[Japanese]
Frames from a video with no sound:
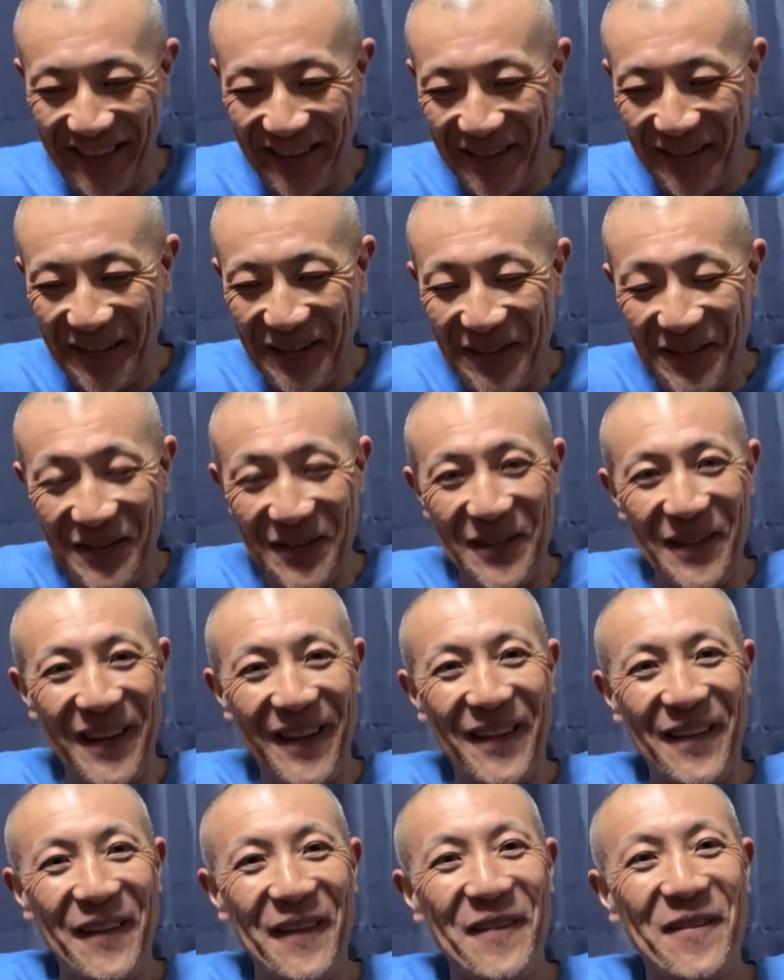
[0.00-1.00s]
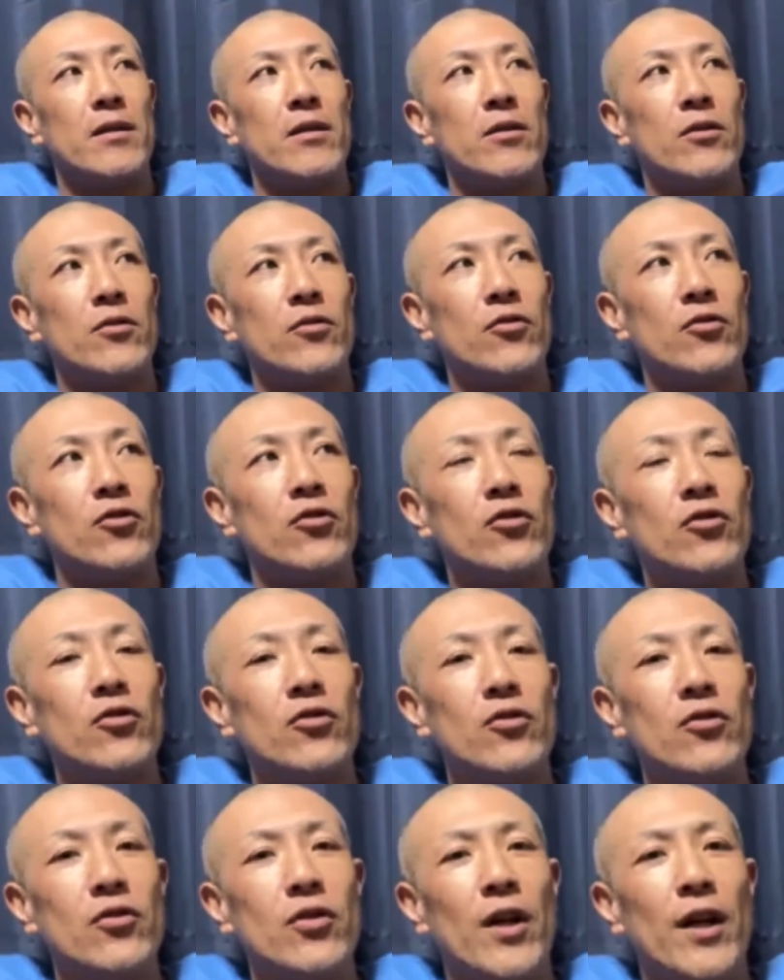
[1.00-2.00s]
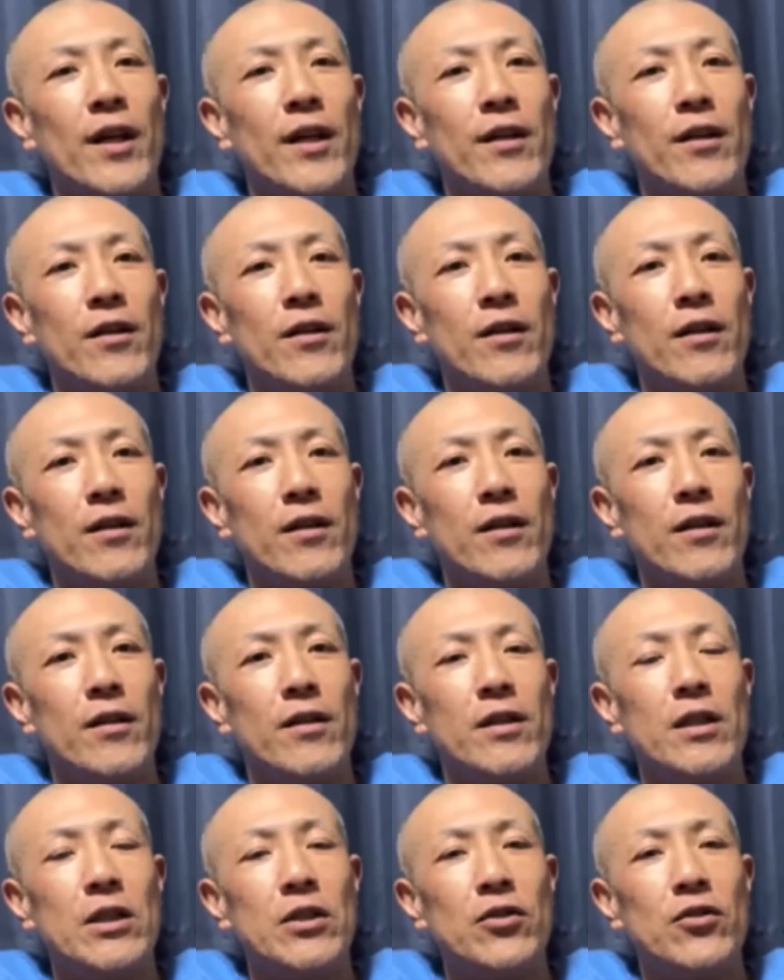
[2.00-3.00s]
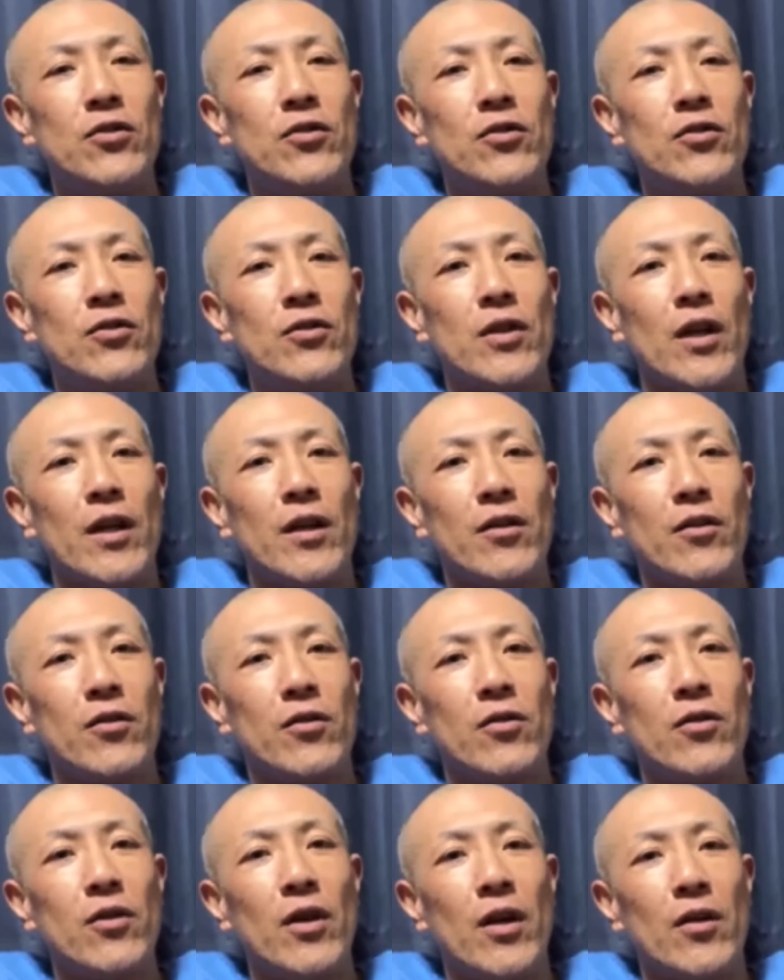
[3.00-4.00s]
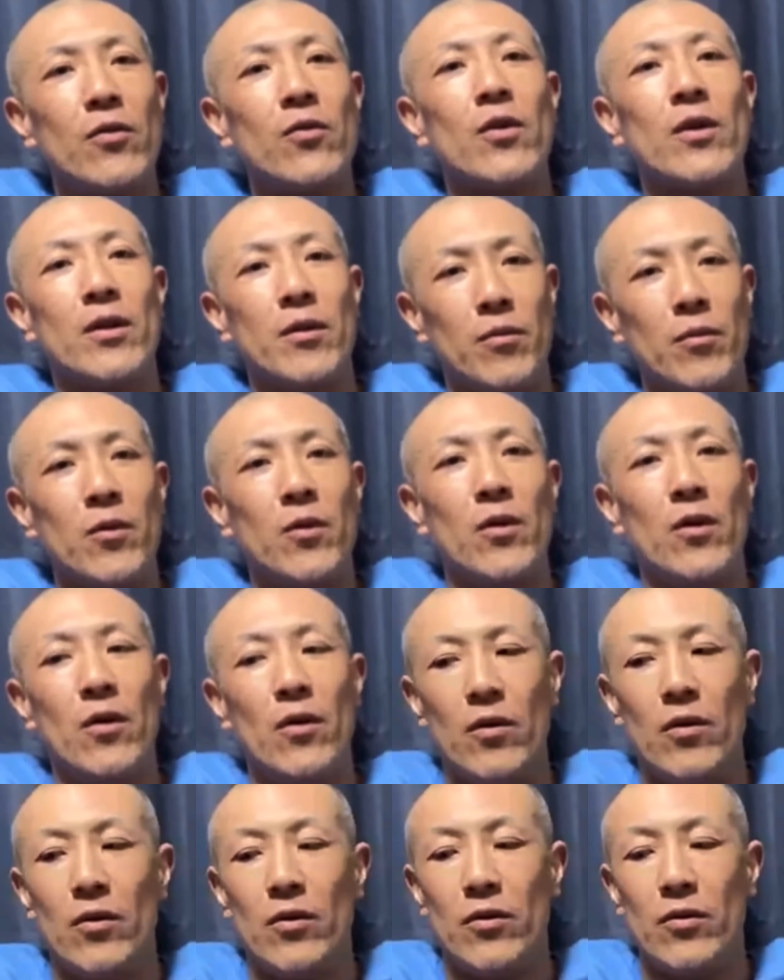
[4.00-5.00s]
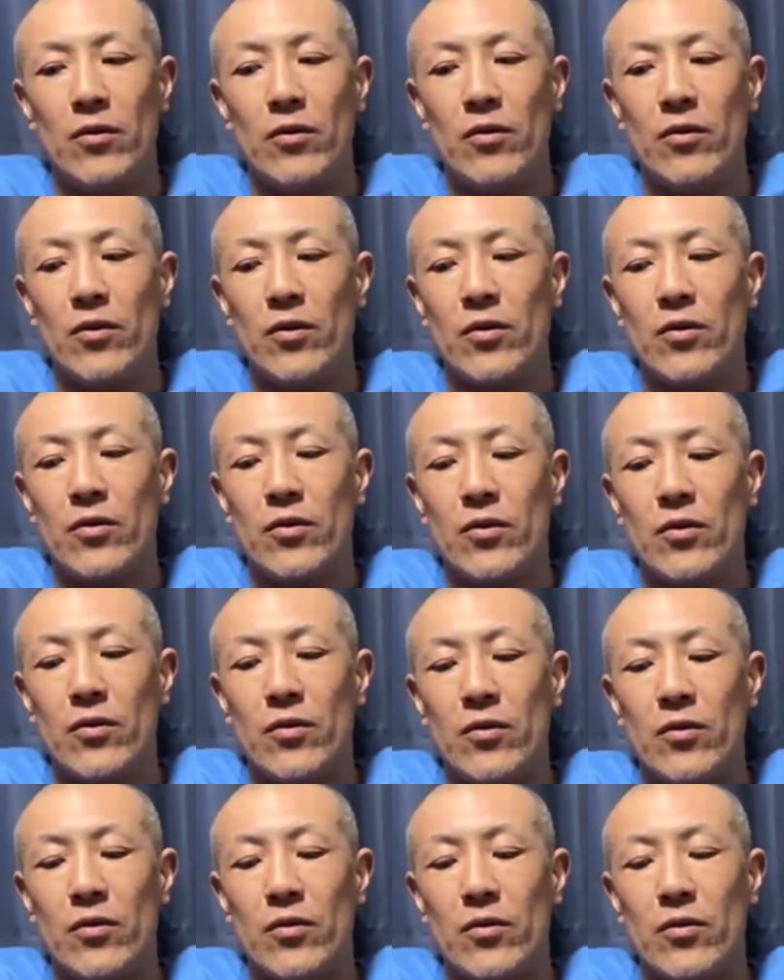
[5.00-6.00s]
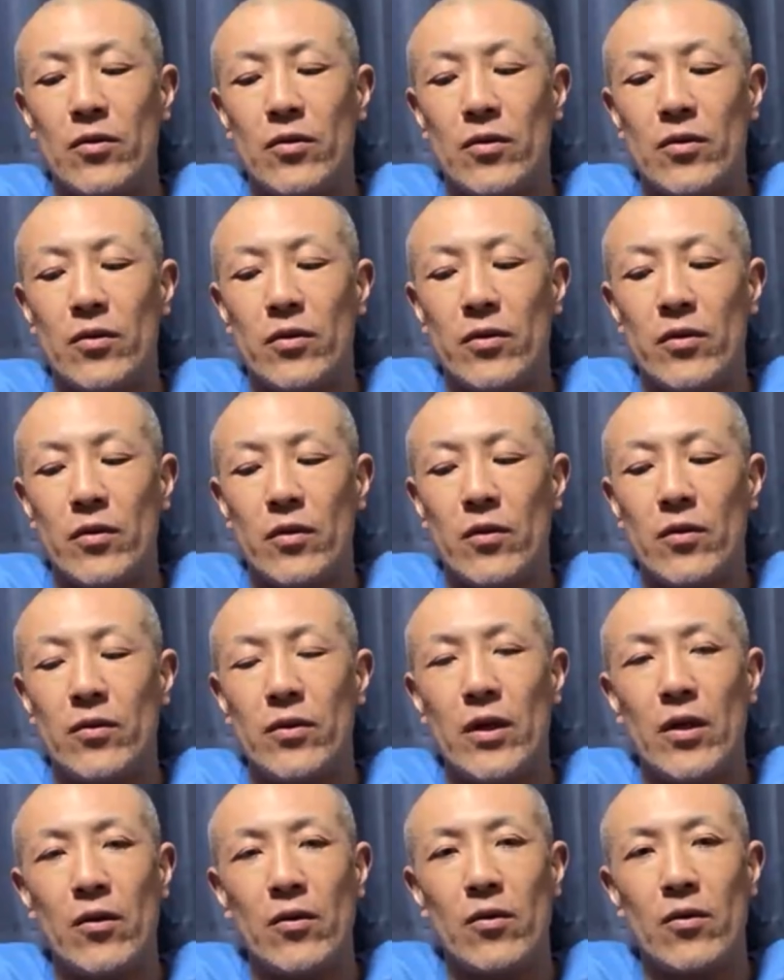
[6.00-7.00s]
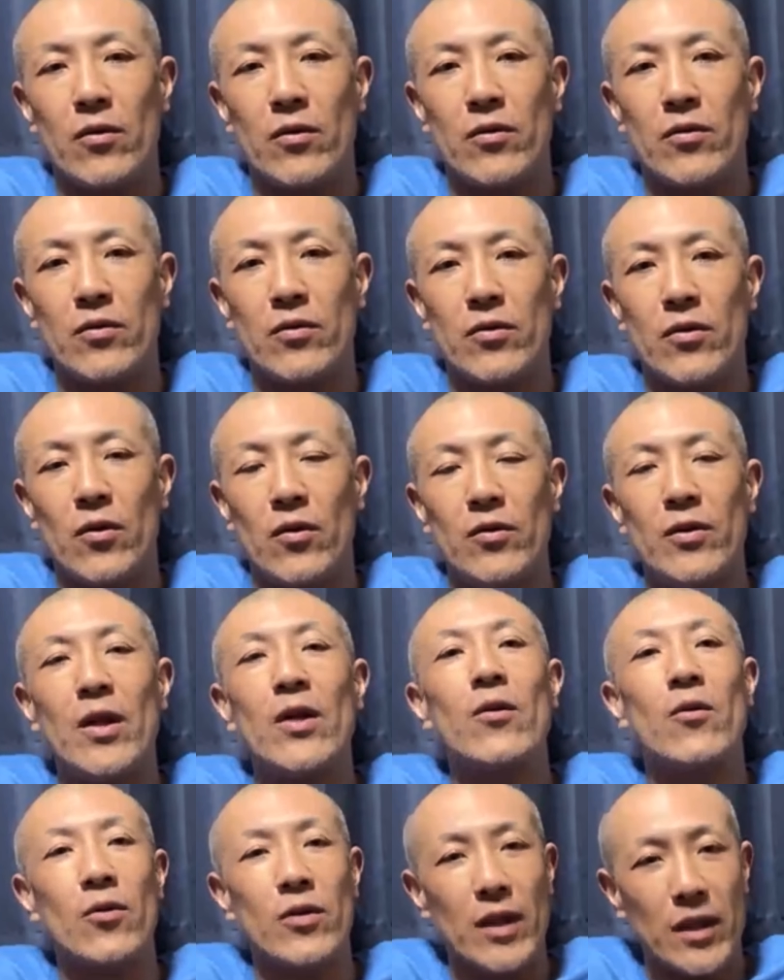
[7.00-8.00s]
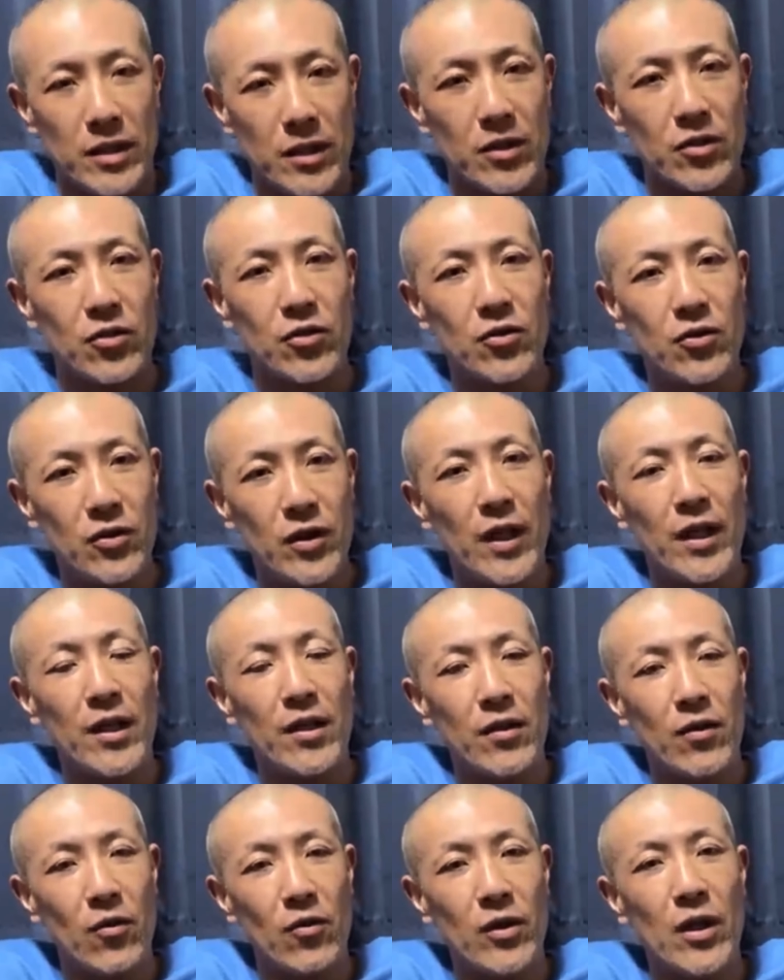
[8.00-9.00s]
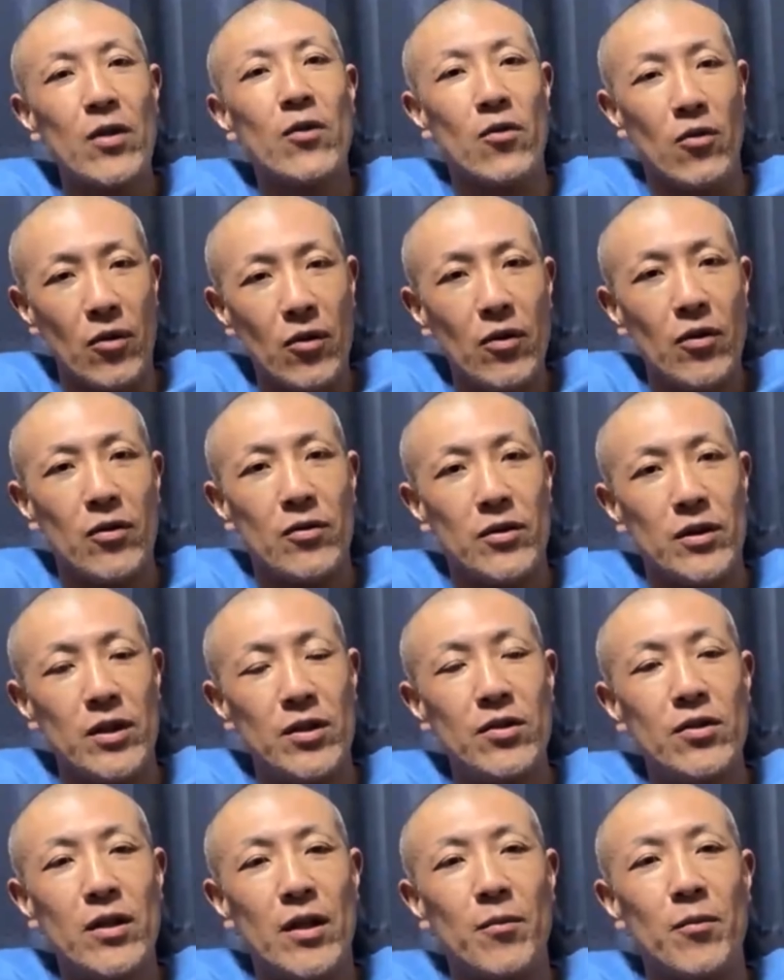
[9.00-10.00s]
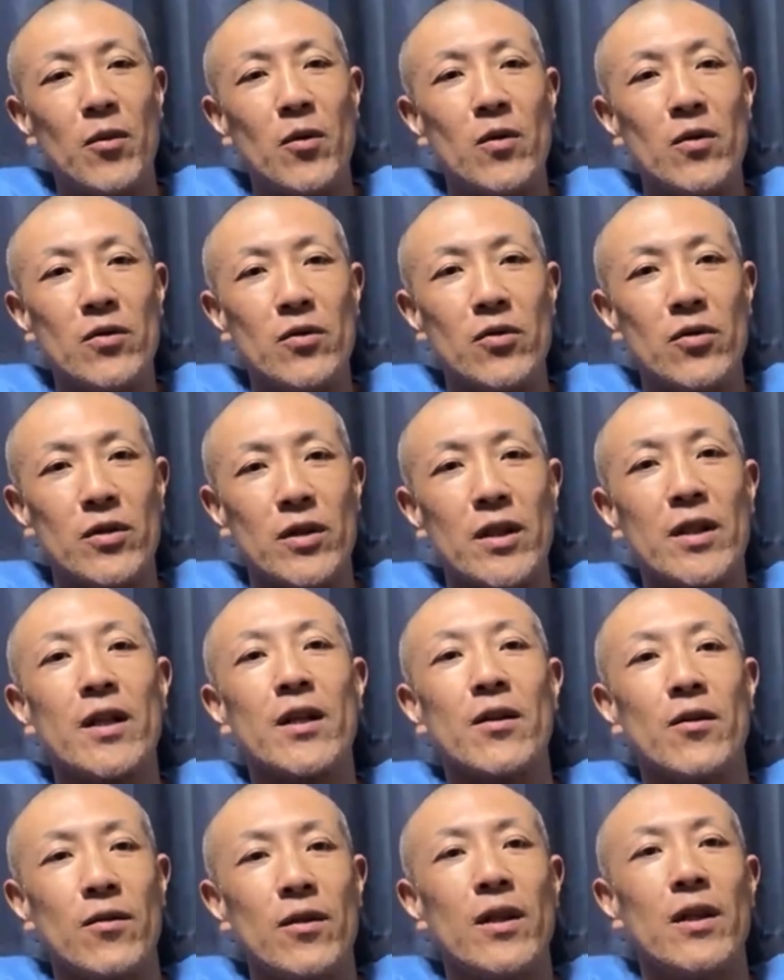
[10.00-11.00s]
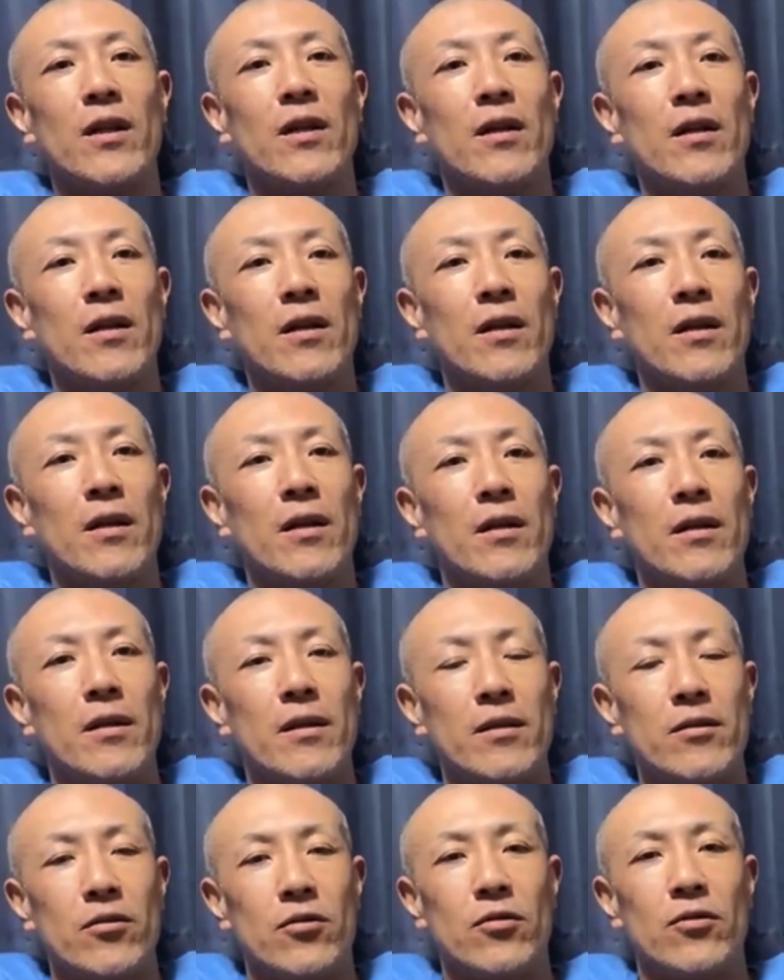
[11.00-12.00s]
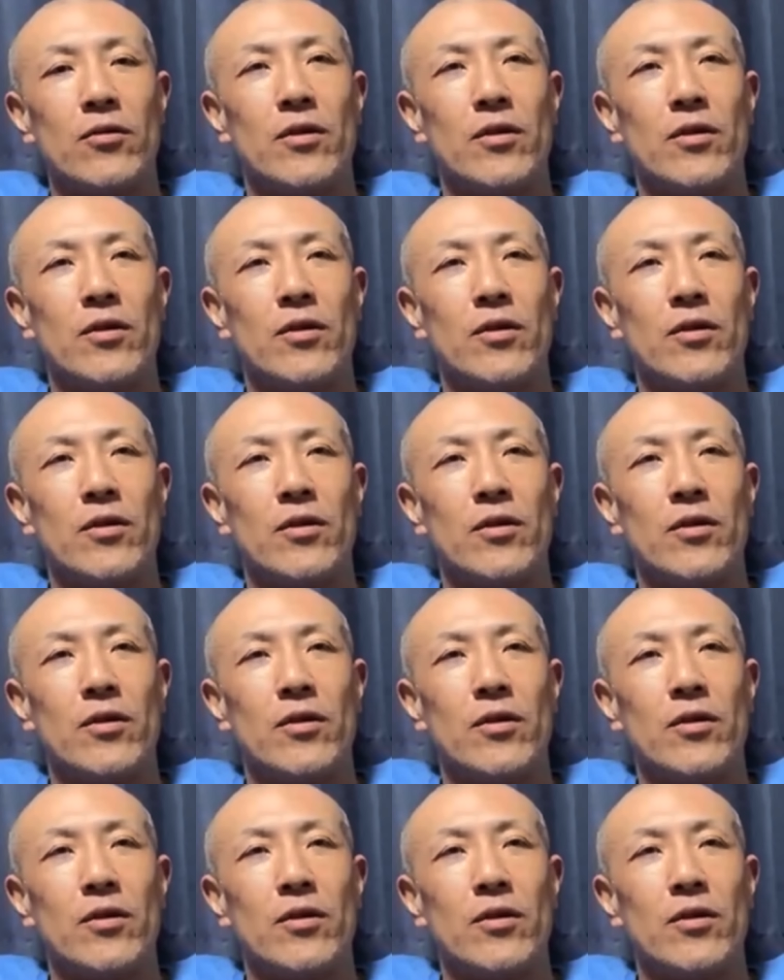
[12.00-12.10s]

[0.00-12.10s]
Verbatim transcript: い10代20代ぐらいとかでもの女の女の子たち、10代女の子、20代も女性だけどね。そう、な